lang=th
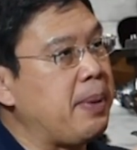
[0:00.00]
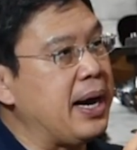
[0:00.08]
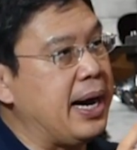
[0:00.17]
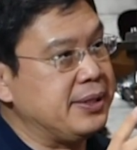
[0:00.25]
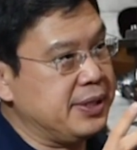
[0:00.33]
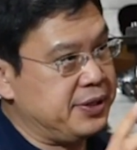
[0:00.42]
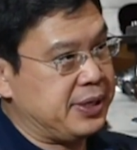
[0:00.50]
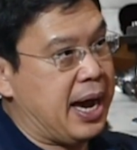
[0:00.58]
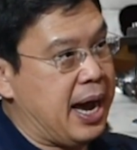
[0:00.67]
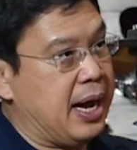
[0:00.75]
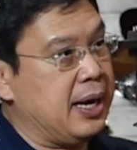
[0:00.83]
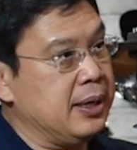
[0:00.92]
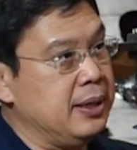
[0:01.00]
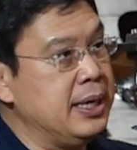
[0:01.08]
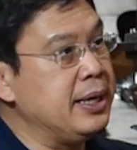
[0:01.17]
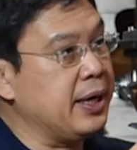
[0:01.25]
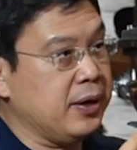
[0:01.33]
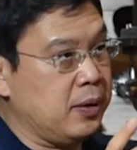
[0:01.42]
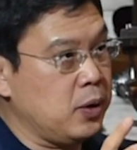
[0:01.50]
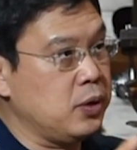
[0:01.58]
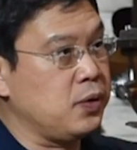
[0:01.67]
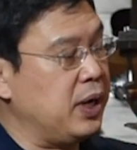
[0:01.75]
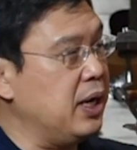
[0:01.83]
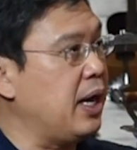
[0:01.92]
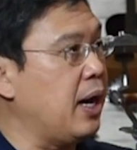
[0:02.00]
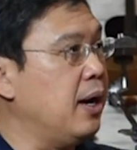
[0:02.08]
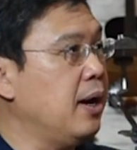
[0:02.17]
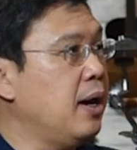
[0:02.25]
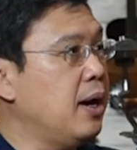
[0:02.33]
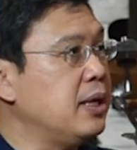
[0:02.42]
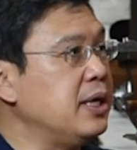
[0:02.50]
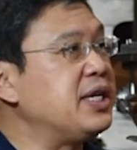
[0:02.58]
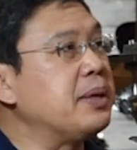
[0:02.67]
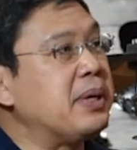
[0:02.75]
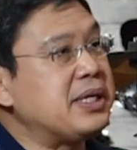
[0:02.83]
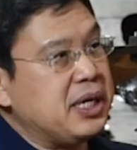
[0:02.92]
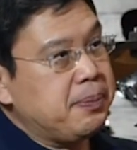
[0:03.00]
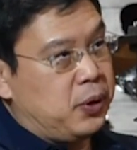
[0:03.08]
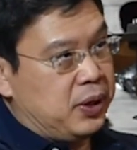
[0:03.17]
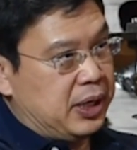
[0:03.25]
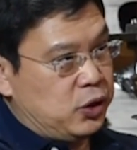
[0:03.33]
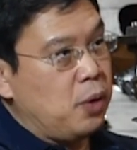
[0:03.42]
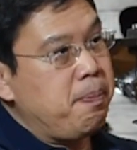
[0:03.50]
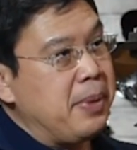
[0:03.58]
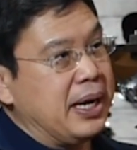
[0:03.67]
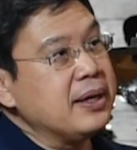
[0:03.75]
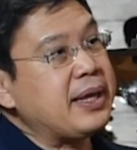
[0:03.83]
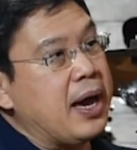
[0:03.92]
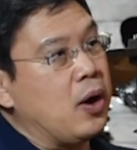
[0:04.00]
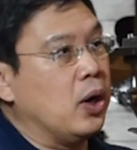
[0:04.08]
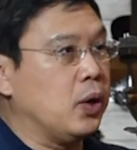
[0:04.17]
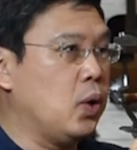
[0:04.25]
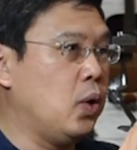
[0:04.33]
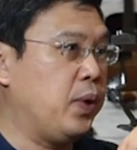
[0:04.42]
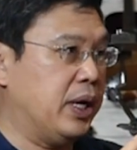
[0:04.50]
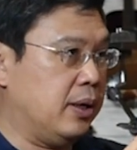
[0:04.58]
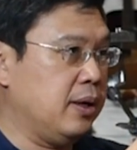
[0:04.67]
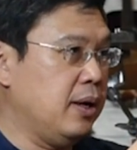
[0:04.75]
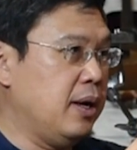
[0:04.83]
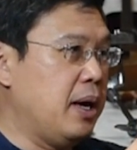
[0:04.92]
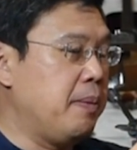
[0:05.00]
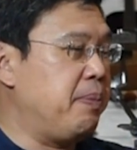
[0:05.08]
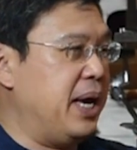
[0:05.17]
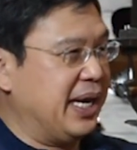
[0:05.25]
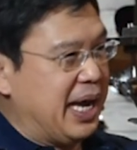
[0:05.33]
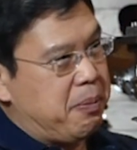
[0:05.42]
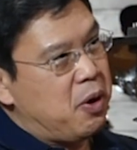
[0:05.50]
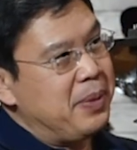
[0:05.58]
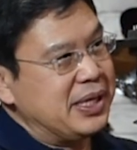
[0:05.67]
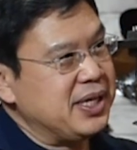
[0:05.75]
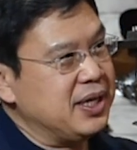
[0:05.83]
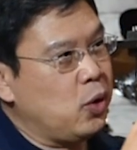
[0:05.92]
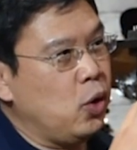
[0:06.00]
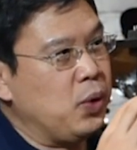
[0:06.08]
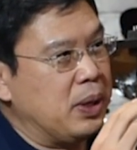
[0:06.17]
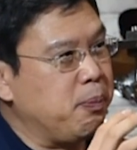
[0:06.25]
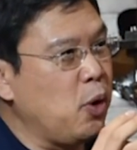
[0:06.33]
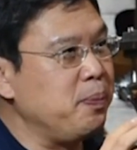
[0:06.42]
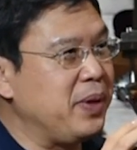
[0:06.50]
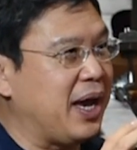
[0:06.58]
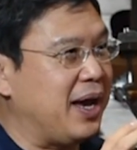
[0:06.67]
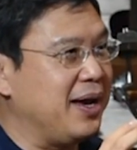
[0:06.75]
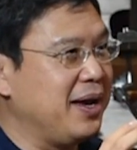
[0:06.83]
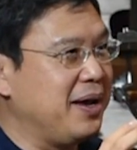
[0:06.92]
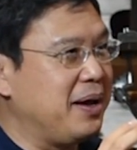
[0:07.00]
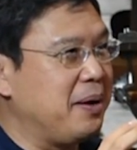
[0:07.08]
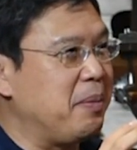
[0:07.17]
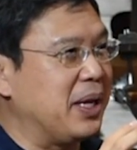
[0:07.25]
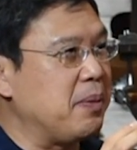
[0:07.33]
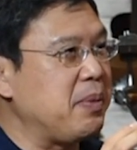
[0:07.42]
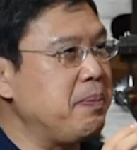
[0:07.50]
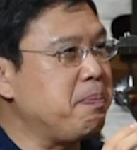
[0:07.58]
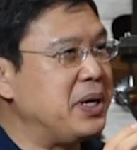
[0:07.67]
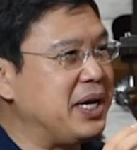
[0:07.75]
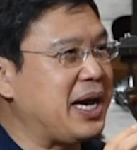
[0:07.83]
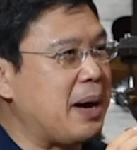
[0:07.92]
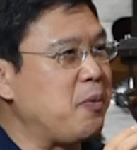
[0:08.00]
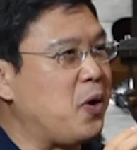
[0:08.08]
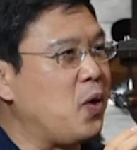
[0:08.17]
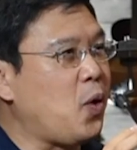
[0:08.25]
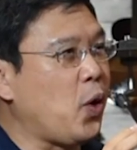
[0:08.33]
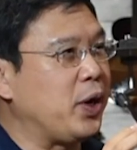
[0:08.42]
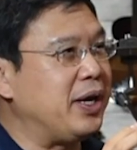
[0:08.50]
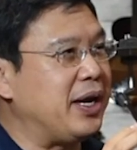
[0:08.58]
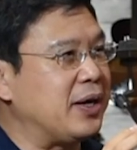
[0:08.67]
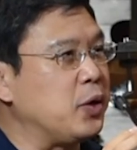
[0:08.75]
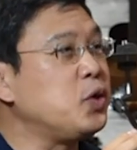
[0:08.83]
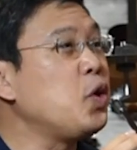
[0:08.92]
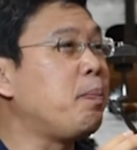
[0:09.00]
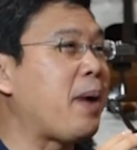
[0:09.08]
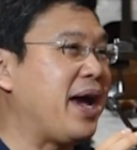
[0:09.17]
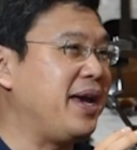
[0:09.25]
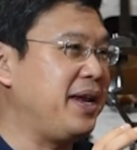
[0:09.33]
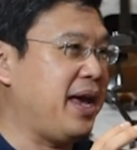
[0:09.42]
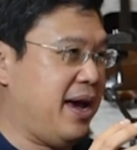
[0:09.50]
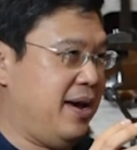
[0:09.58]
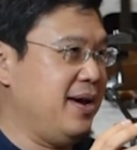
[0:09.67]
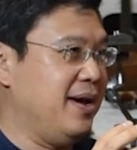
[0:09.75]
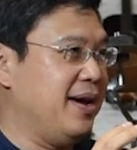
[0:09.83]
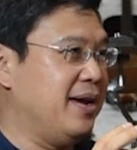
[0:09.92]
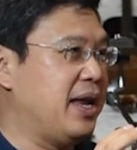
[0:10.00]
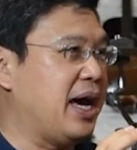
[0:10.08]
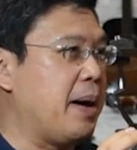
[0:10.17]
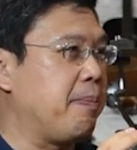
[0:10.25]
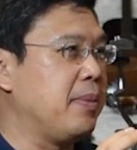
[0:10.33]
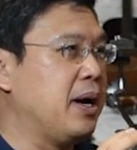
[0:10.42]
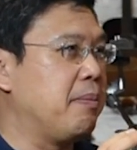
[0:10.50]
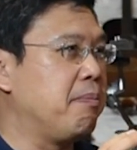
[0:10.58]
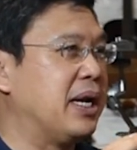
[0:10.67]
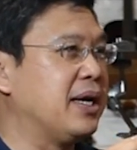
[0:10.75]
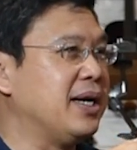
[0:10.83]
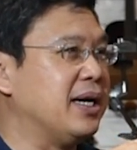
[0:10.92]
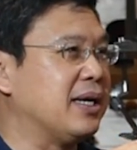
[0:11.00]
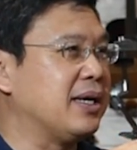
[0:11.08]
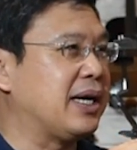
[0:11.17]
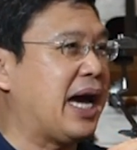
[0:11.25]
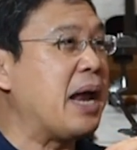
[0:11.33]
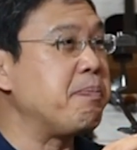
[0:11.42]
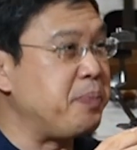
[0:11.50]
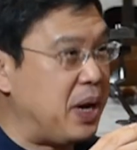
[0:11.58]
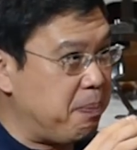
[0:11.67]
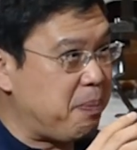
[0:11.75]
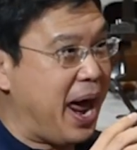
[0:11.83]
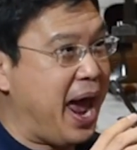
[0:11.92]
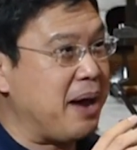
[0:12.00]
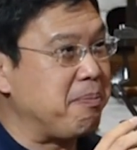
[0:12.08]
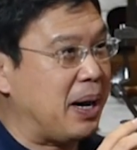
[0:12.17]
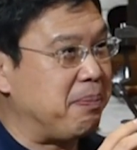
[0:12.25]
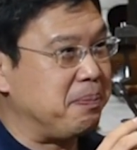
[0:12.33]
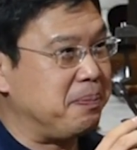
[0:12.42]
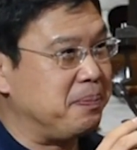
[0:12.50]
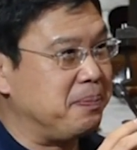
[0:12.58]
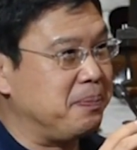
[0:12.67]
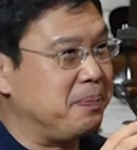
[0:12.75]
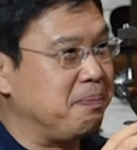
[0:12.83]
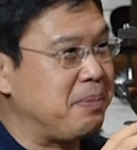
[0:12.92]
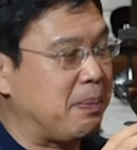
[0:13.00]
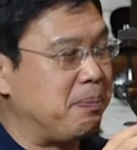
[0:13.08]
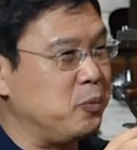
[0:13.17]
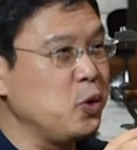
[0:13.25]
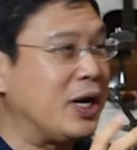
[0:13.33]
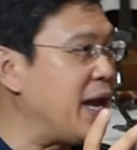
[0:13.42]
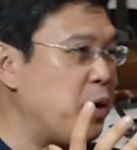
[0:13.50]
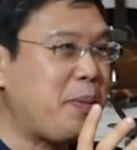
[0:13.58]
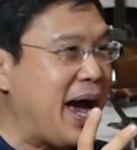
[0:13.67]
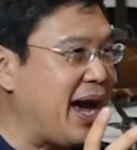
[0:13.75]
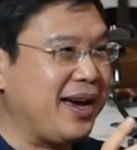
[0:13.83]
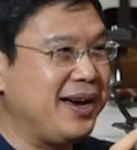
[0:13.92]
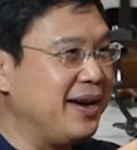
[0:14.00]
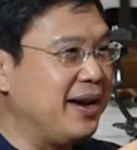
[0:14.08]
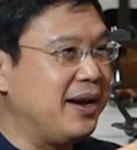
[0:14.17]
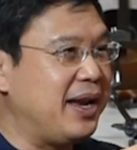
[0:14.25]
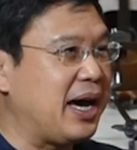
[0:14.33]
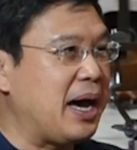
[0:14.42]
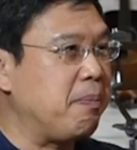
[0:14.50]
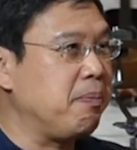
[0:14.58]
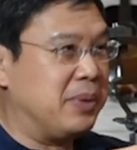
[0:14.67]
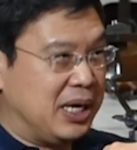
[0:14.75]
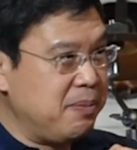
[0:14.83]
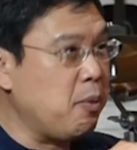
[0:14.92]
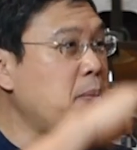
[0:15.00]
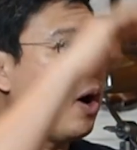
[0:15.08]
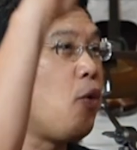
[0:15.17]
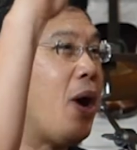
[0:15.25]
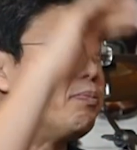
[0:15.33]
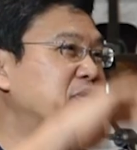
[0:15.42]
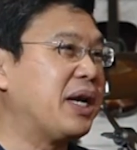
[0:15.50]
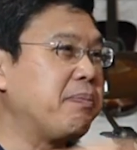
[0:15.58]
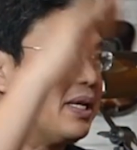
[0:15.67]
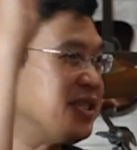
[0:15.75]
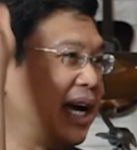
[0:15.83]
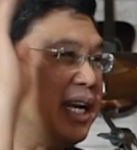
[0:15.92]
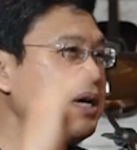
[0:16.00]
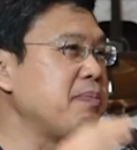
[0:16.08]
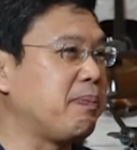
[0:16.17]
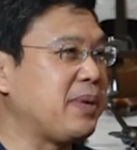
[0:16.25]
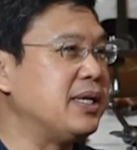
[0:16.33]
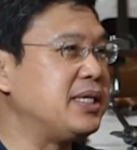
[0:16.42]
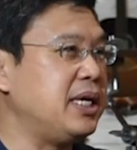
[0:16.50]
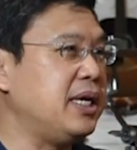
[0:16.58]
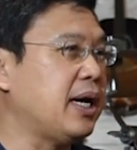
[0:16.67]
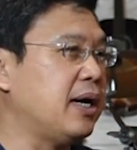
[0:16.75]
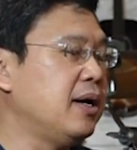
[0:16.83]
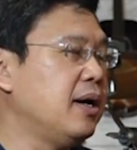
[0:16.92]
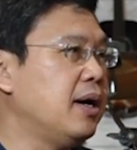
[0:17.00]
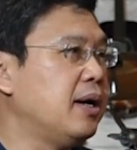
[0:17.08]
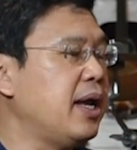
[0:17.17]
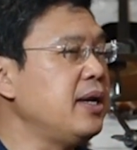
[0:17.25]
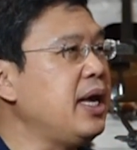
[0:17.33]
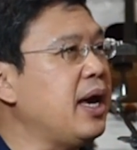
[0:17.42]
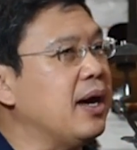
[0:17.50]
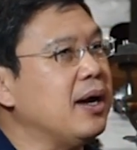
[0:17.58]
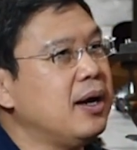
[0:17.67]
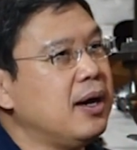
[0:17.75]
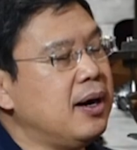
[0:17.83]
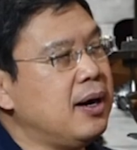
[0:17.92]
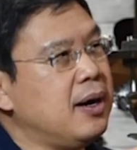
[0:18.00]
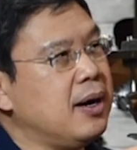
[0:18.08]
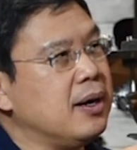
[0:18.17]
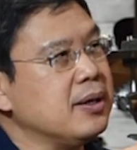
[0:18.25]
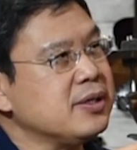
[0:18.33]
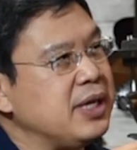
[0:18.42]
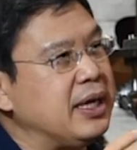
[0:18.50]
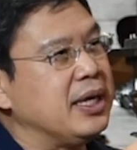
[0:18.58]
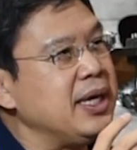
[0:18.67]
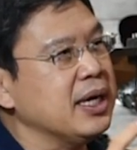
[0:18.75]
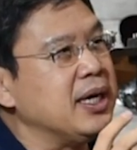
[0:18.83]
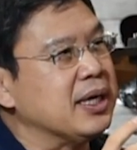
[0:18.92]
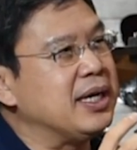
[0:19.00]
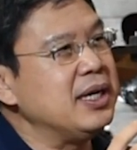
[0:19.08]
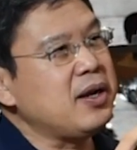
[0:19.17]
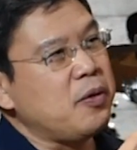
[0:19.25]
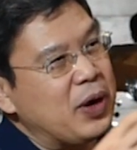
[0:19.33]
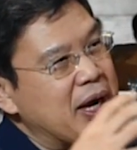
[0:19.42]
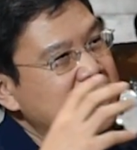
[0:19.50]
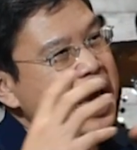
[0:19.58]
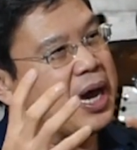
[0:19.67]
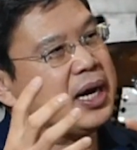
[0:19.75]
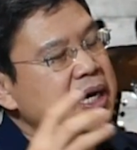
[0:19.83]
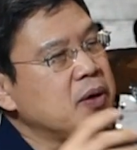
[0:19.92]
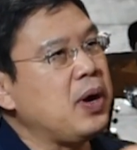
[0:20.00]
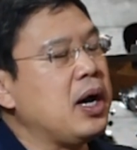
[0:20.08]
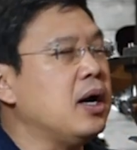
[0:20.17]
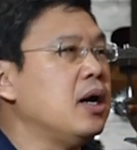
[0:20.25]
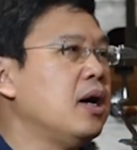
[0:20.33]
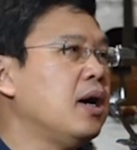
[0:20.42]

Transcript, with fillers: ว่าภาคการศึกษาเรื่องเกี่ยวกับดนตรีเนี่ยจริงๆมันเจอผลกระทบมาตั้งแต่ก่อนโควิดเพียงแต่พอมาเจอโควิดปุ๊บเนี่ยมันทำให้พฤติกรรมของคนเนี่ยโดยทั่วไปเนี่ยนะครับมันเกิดการเปลี่ยนแปลงแบบรวดเร็วมากนะครับเหมือนที่ผมบอกความชันมันชันขึ้นแบบทันทีอ่ะดังนั้นเนี่ยสิ่งที่จะเกิดขึ้นในวันข้างหน้าก็คือว่า